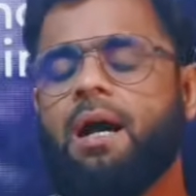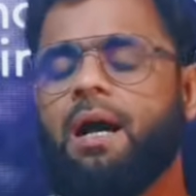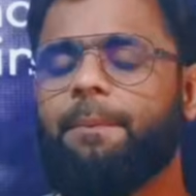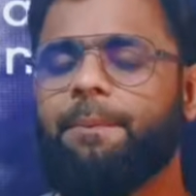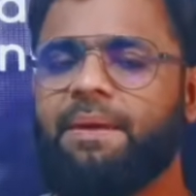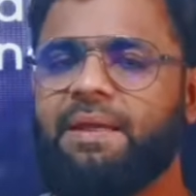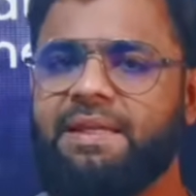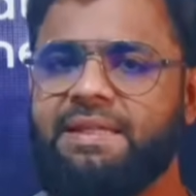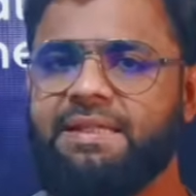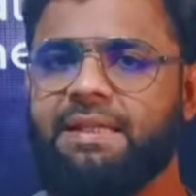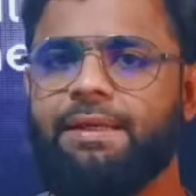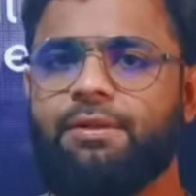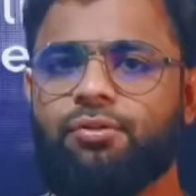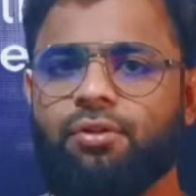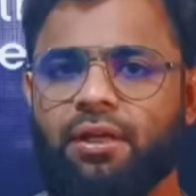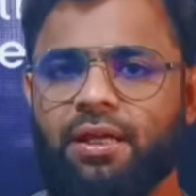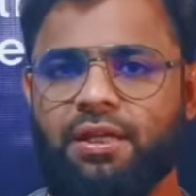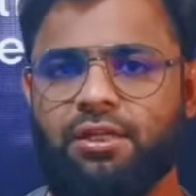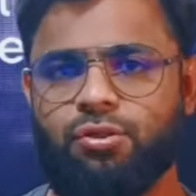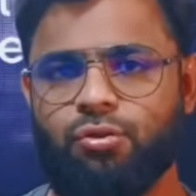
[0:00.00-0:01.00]
आप ईज़िली जो
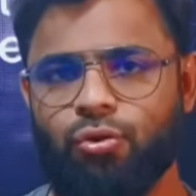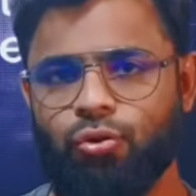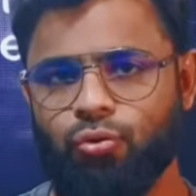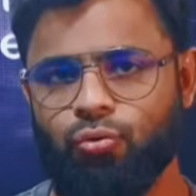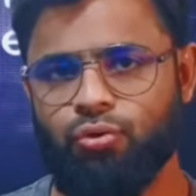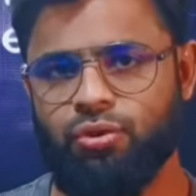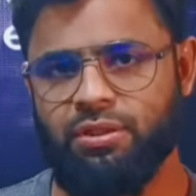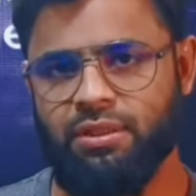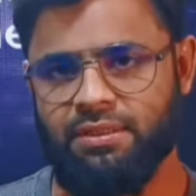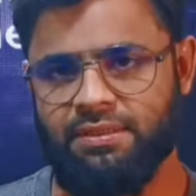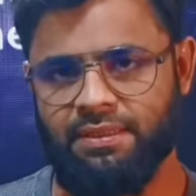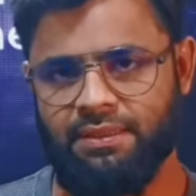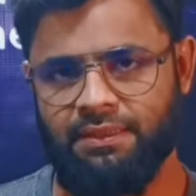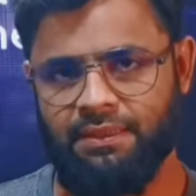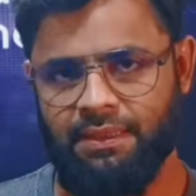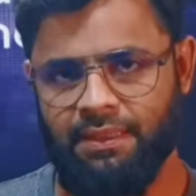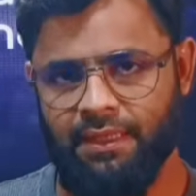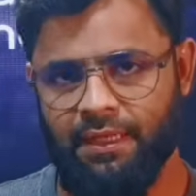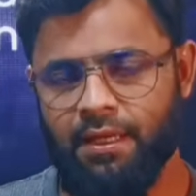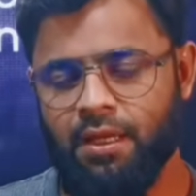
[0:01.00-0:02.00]
है इसको यूज़ कर
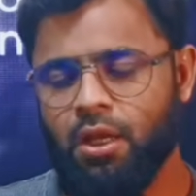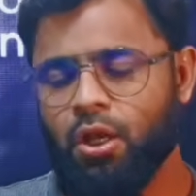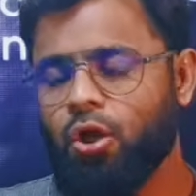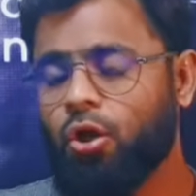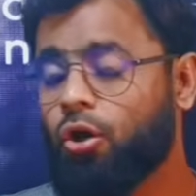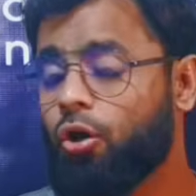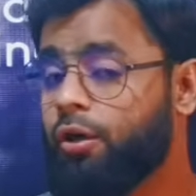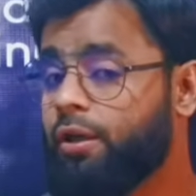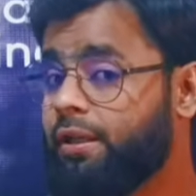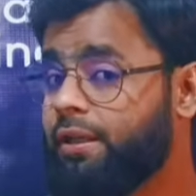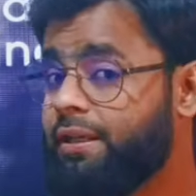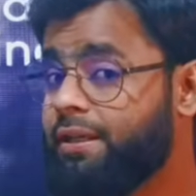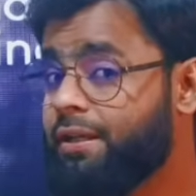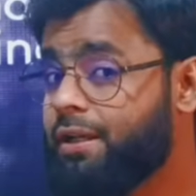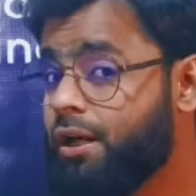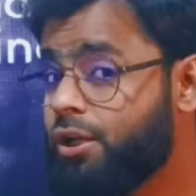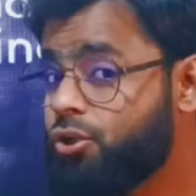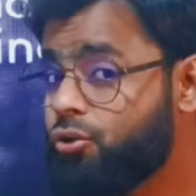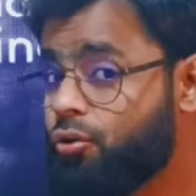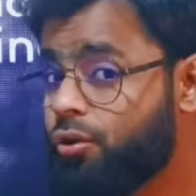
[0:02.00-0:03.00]
सकते हैं और
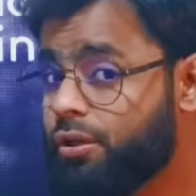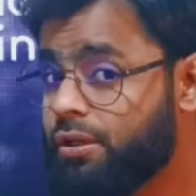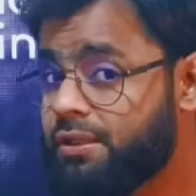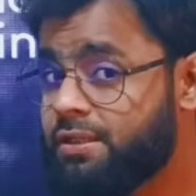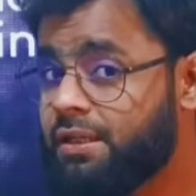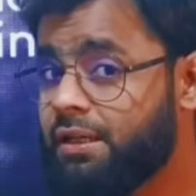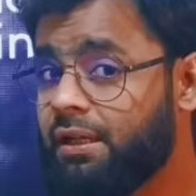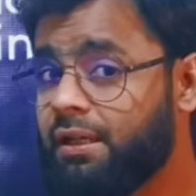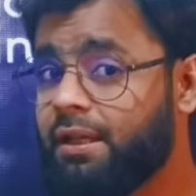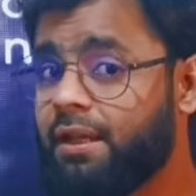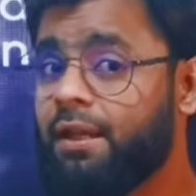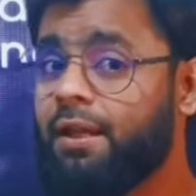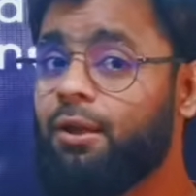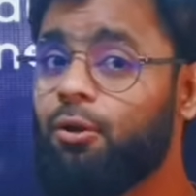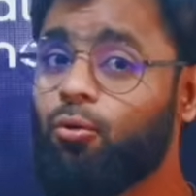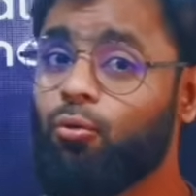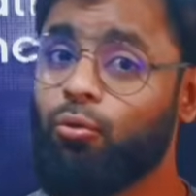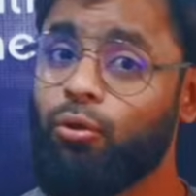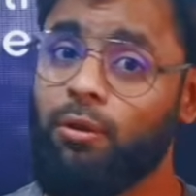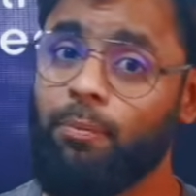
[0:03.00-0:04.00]
इनका जो रिज़ल्ट है
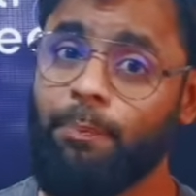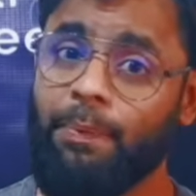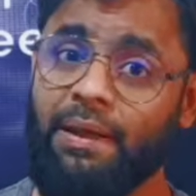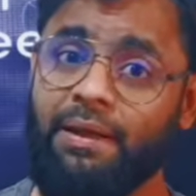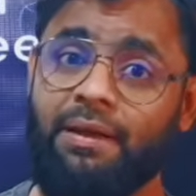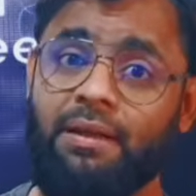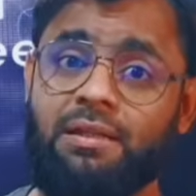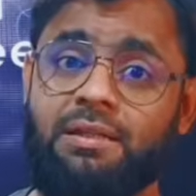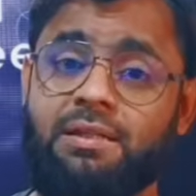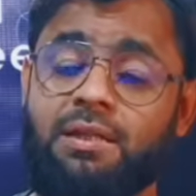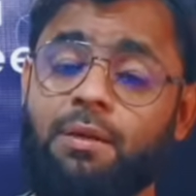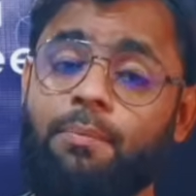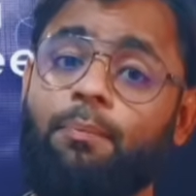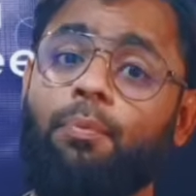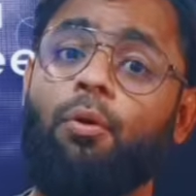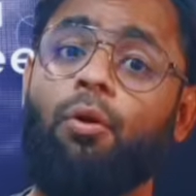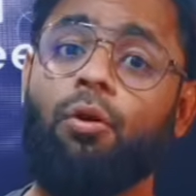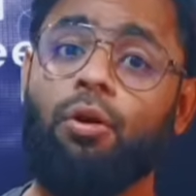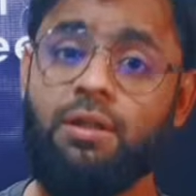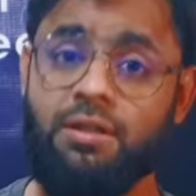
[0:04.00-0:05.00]
उन पैनल से
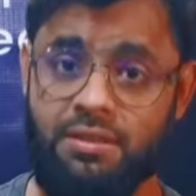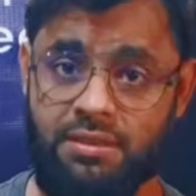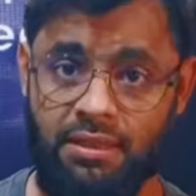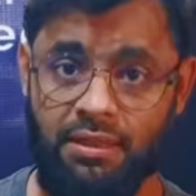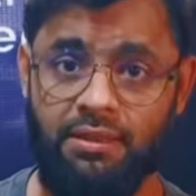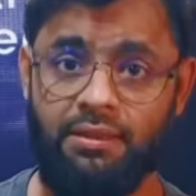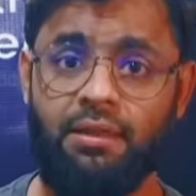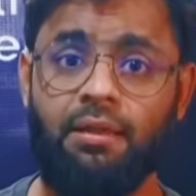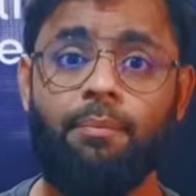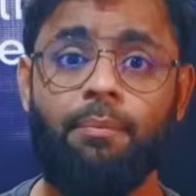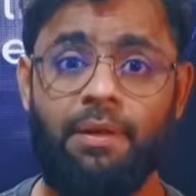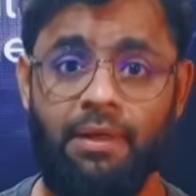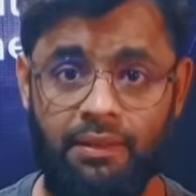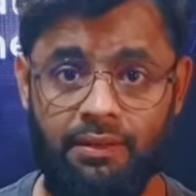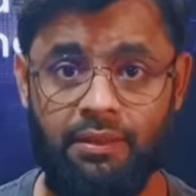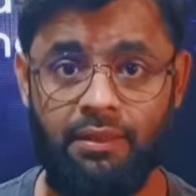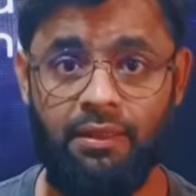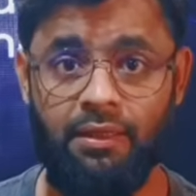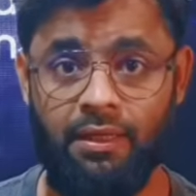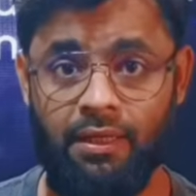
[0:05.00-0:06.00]
बहुत ज़्यादा
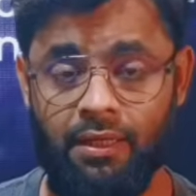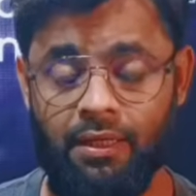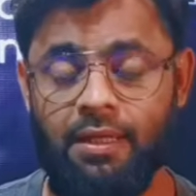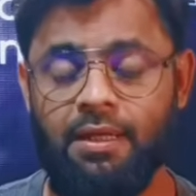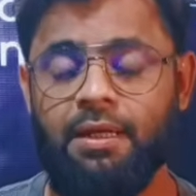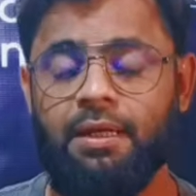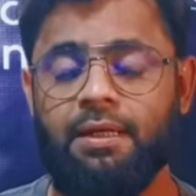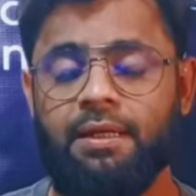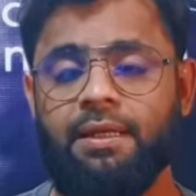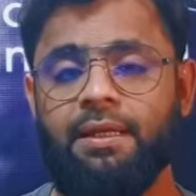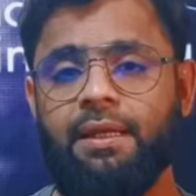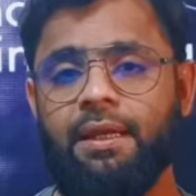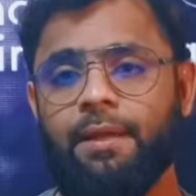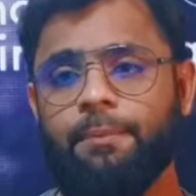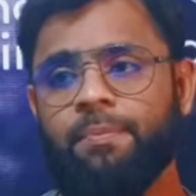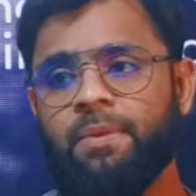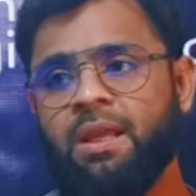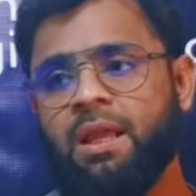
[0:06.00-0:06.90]
बेहतर है ठीक है